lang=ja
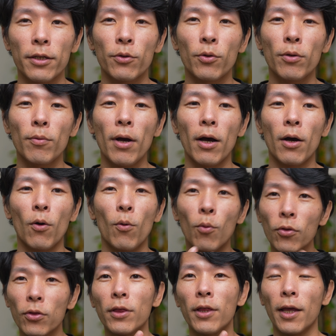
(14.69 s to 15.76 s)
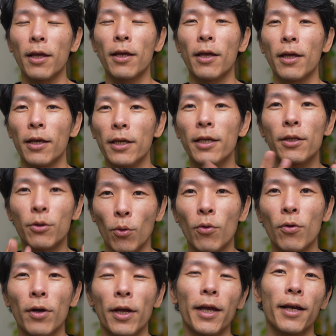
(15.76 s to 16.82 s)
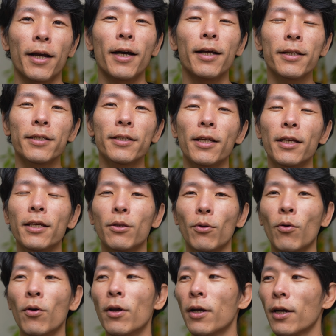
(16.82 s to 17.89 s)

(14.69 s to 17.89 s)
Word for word: それは思っていいと、え感じていいと、